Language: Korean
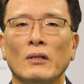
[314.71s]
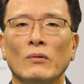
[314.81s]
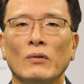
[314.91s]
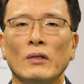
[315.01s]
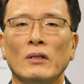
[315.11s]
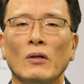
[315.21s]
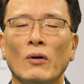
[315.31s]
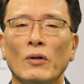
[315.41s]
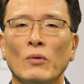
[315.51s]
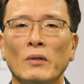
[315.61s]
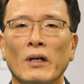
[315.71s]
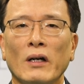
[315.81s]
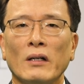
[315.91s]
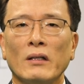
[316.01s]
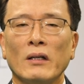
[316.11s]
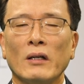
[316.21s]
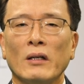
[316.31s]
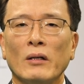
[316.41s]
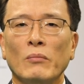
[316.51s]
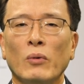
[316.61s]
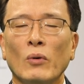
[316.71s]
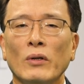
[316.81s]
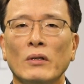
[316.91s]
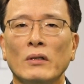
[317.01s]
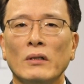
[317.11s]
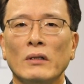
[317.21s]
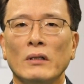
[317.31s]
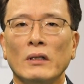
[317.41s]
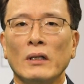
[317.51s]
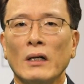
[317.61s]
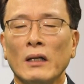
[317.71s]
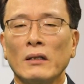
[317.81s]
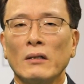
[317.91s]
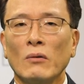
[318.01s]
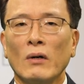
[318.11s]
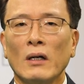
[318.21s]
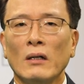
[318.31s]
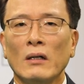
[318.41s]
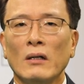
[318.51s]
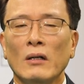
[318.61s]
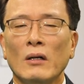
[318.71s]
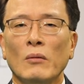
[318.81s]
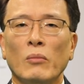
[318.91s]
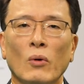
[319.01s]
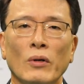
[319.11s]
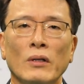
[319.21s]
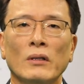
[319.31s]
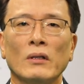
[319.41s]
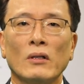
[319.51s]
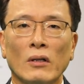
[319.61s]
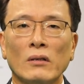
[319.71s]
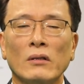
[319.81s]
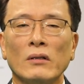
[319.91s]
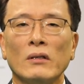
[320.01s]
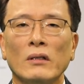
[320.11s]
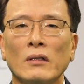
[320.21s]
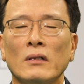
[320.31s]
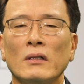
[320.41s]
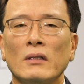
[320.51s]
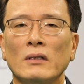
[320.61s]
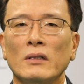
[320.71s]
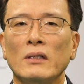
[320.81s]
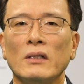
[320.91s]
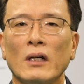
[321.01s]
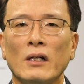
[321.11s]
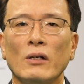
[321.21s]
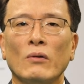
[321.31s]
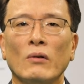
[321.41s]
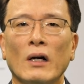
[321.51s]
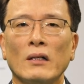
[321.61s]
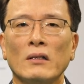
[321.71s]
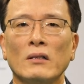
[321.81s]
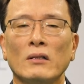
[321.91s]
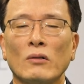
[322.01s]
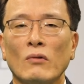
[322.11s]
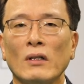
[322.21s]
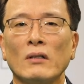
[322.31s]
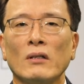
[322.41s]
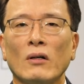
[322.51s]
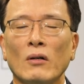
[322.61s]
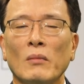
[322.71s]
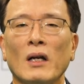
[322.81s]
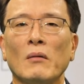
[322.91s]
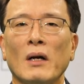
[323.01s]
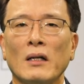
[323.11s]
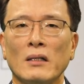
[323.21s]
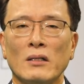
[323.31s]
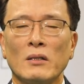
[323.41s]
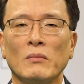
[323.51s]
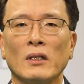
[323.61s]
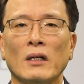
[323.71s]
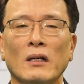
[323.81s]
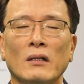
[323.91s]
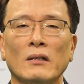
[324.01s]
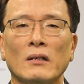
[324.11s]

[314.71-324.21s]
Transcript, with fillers: 우리는 어려움을 당할 때 보이는 인간들과 보이는 것들을 의지하려고 하는 습관들이 얼마나 많이 있습니까?